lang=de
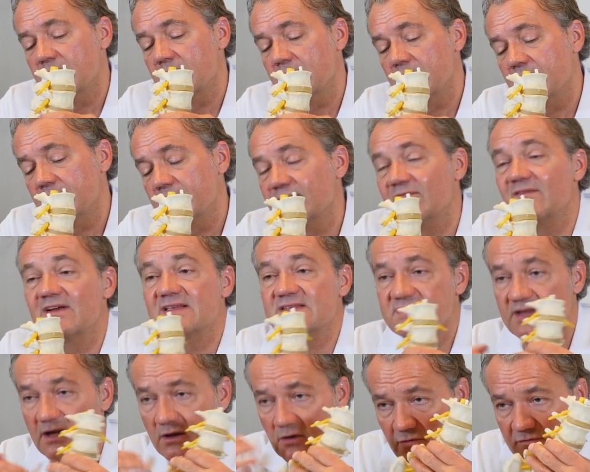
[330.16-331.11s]
ähm,
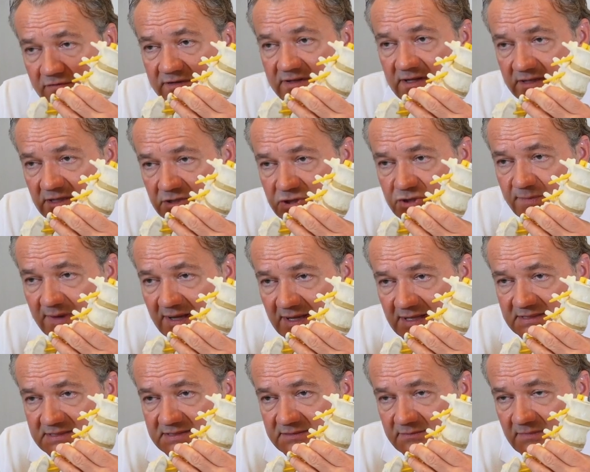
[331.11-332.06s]
was ja auch wieder dann
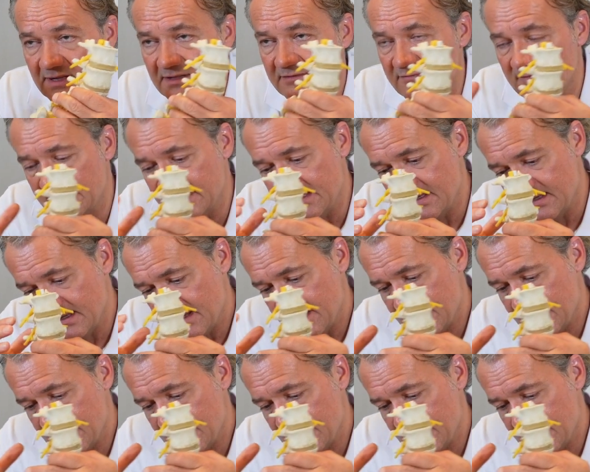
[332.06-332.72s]
Schmerzen macht, weil,